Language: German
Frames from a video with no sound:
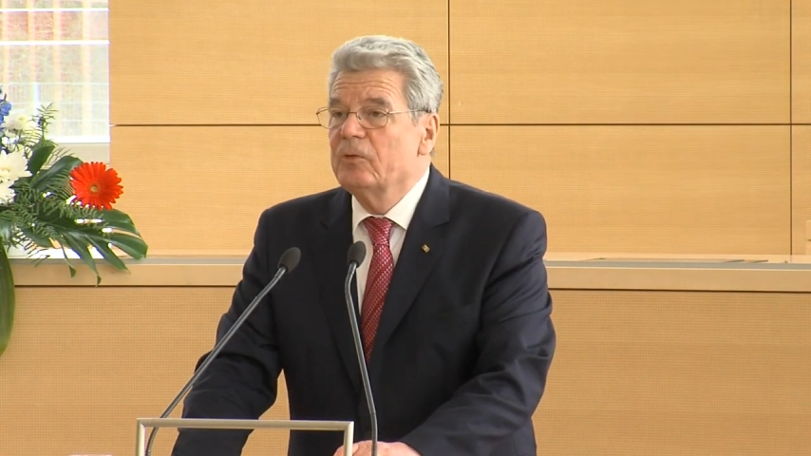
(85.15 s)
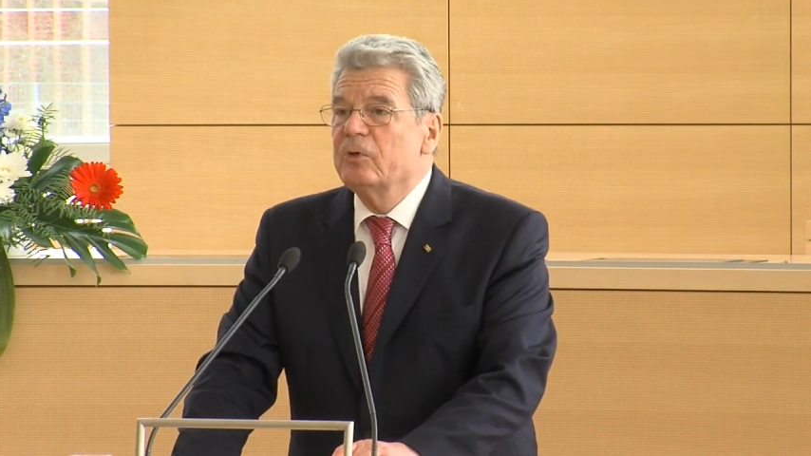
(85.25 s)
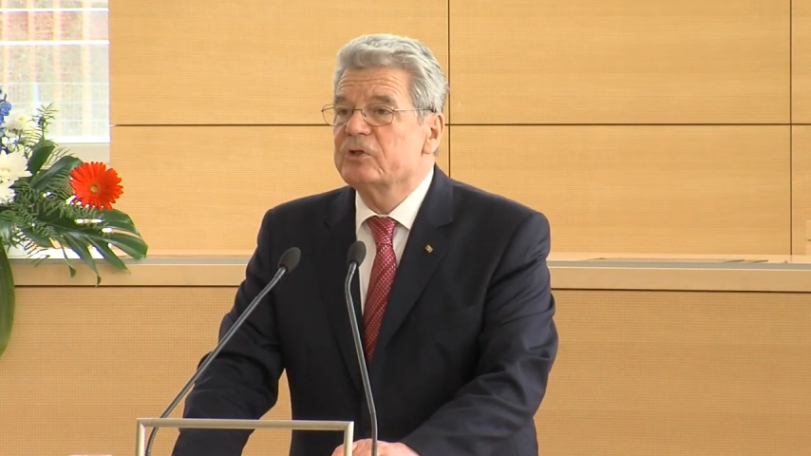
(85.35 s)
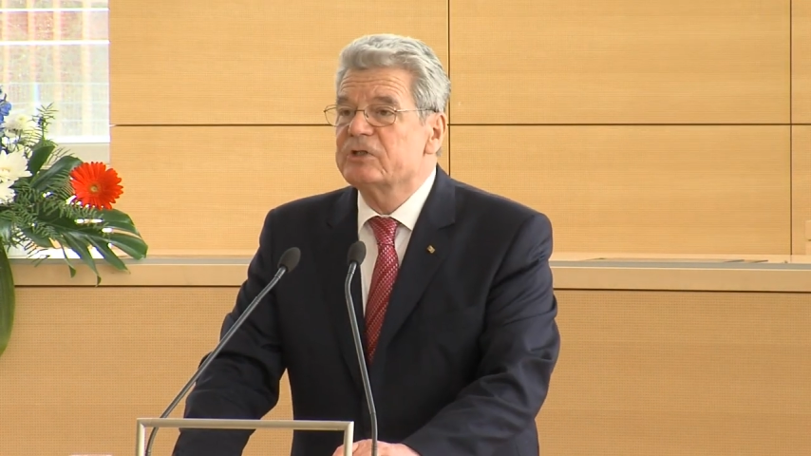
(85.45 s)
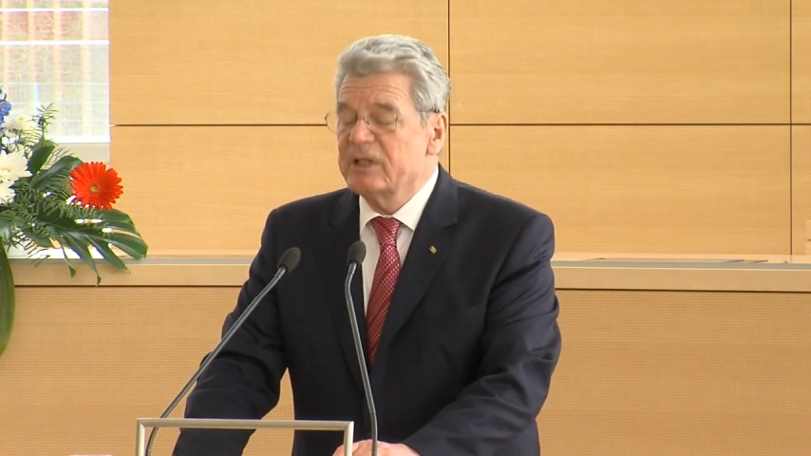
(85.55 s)

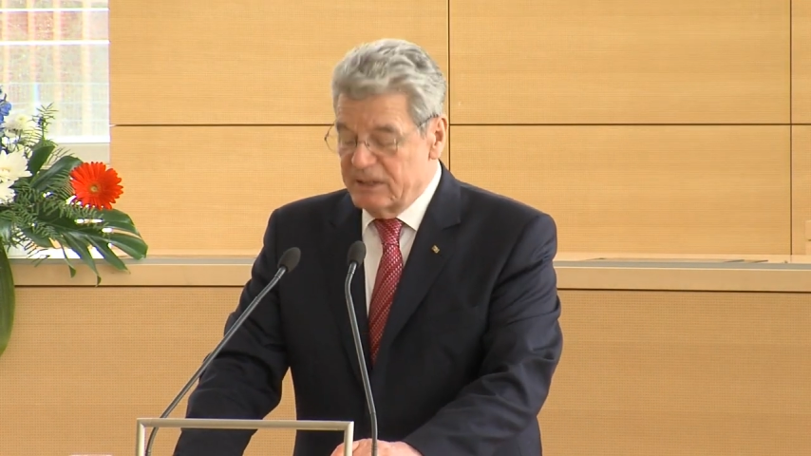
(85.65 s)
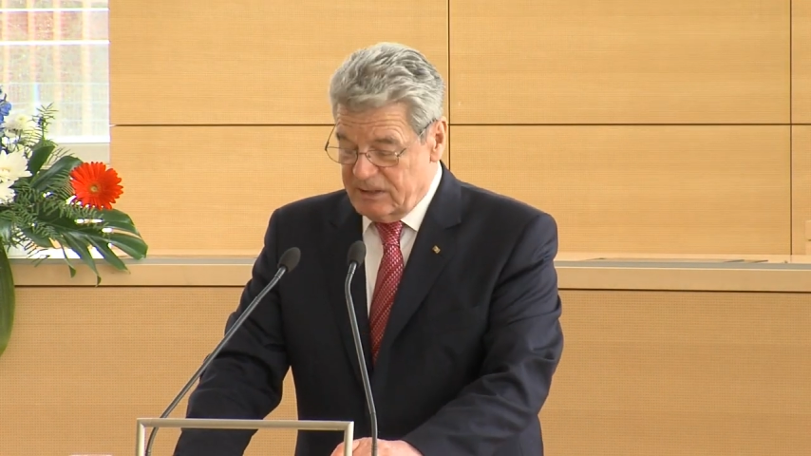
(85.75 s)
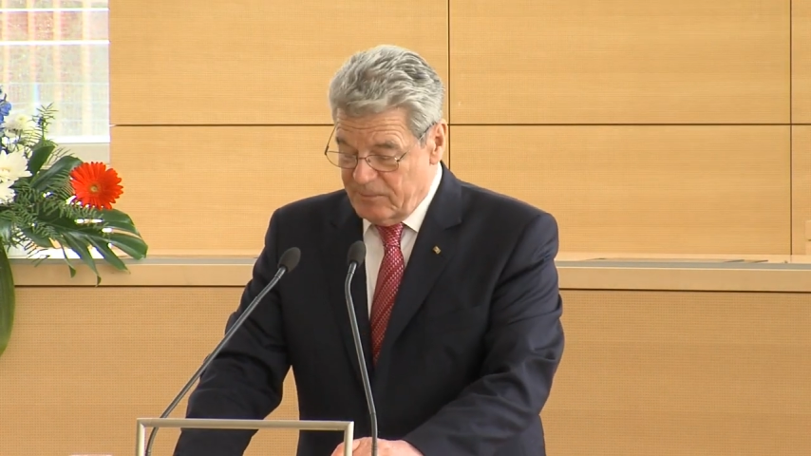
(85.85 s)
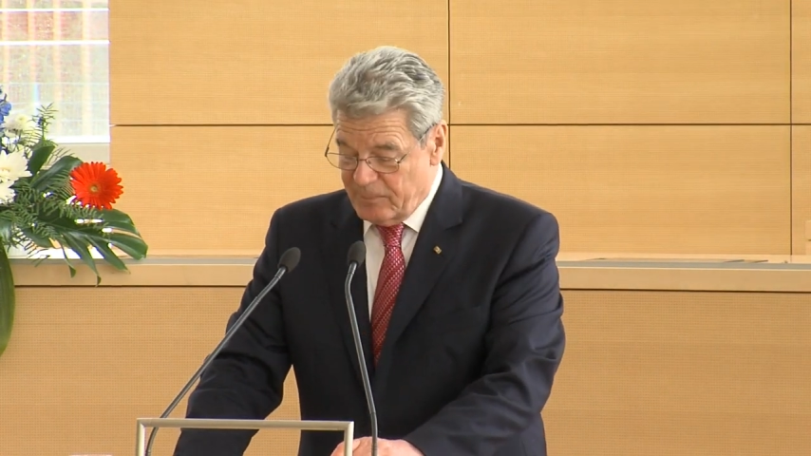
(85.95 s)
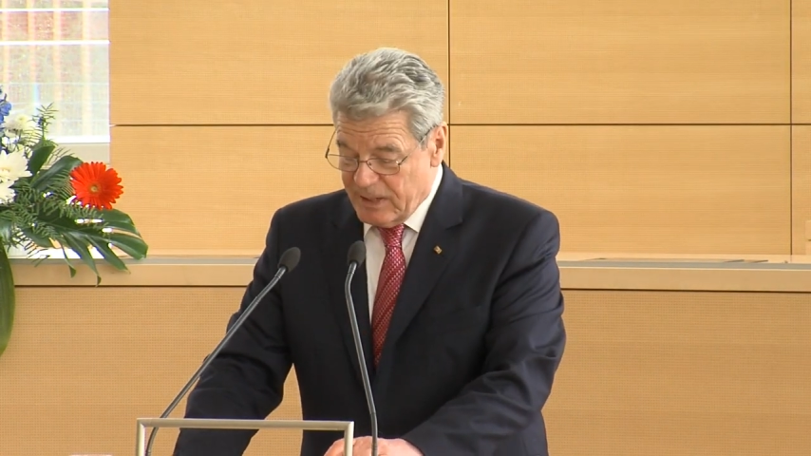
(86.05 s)
möchte ich
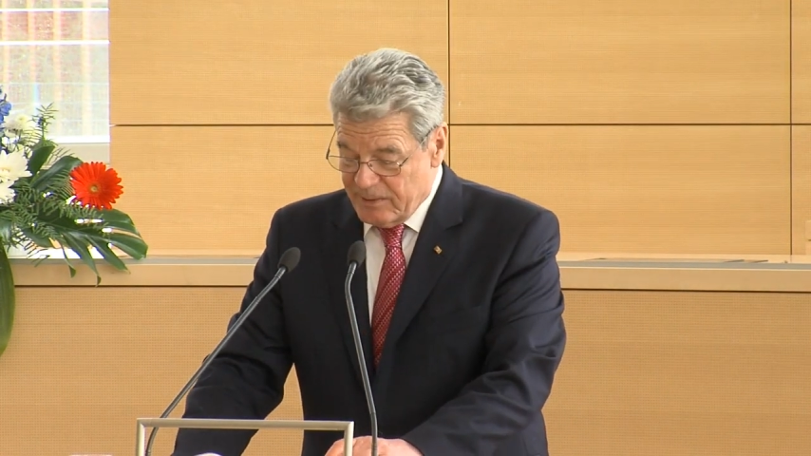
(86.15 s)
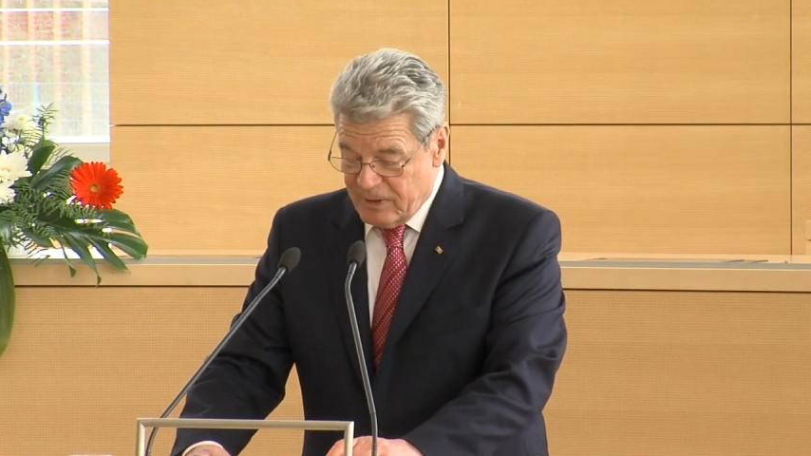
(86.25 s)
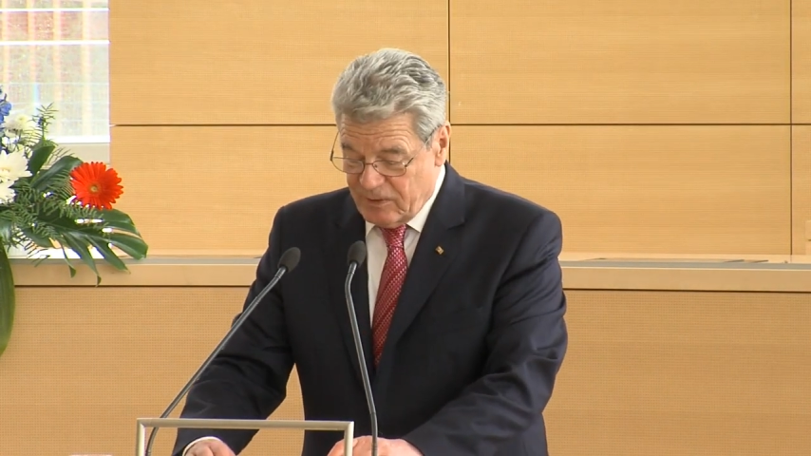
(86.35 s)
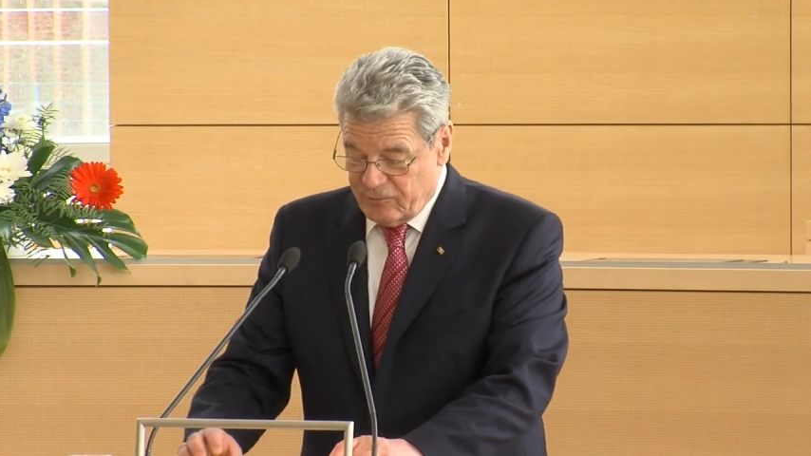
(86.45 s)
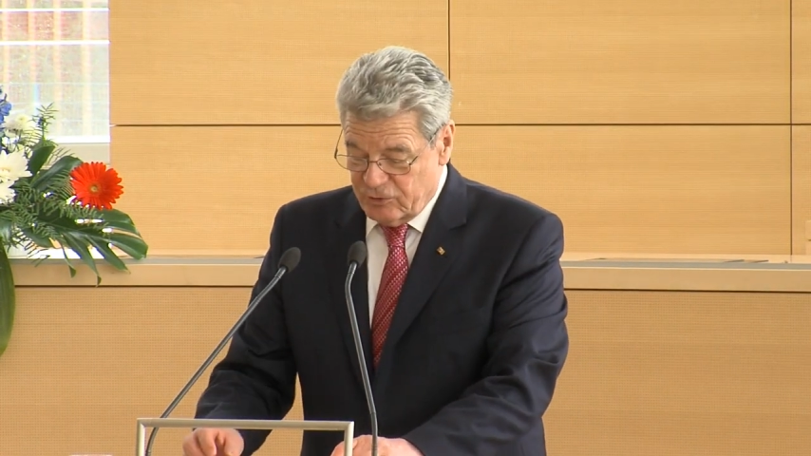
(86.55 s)
dem Parlament